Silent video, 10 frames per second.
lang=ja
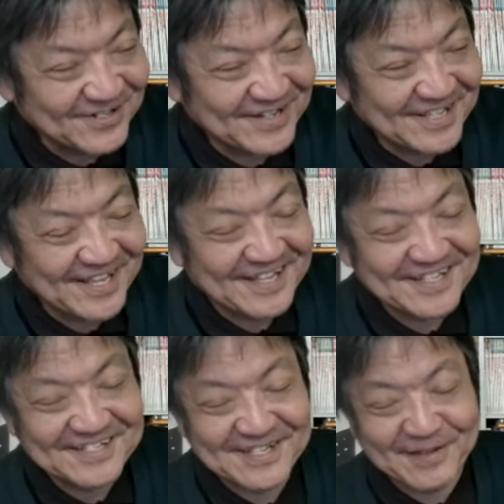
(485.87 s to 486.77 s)
それで
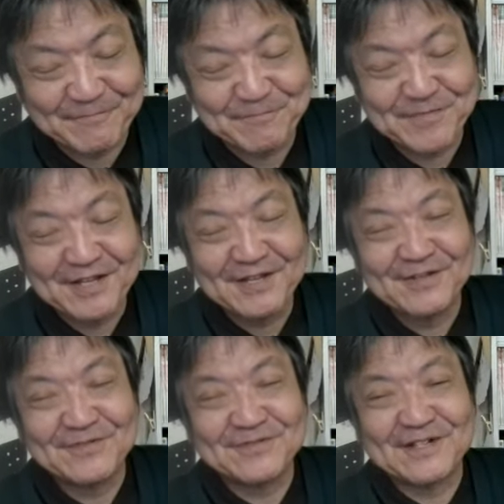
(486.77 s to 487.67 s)
ですね
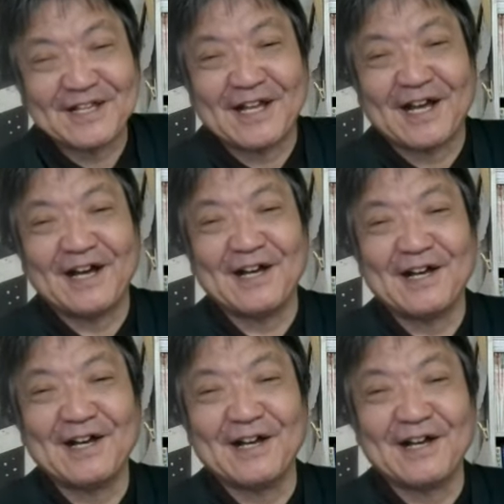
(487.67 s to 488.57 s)

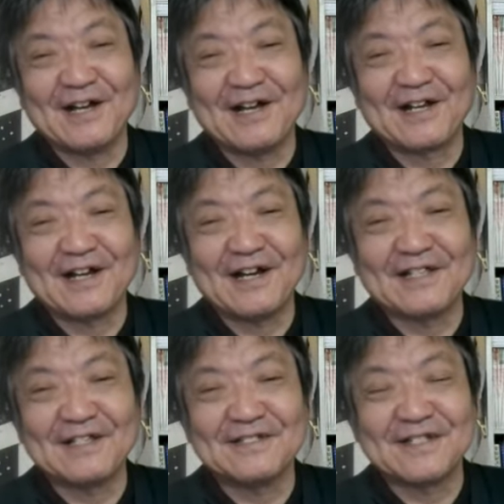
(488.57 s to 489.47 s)
ウクライナ
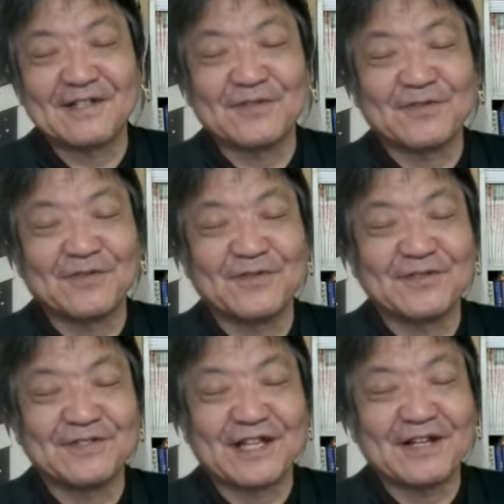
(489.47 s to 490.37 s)
がですねそ
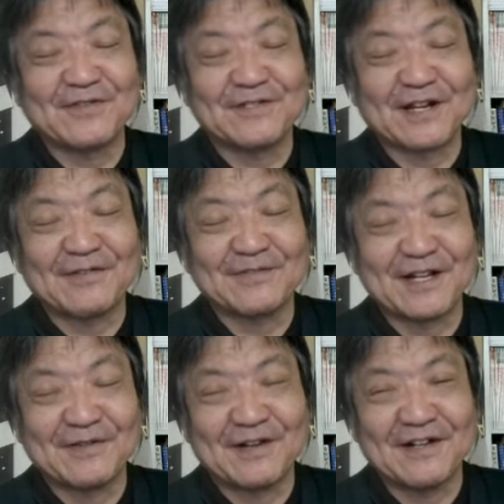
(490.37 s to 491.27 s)
の材料にされるん
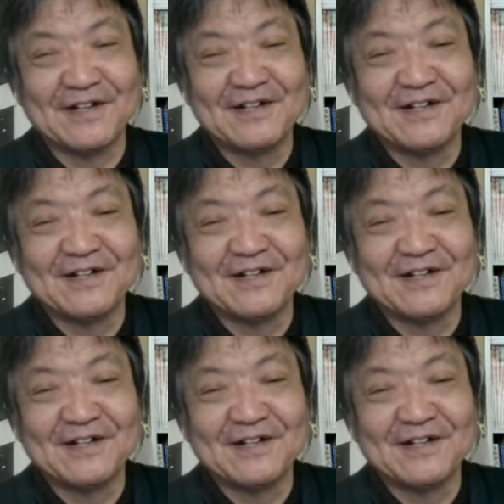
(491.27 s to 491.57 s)
であれば、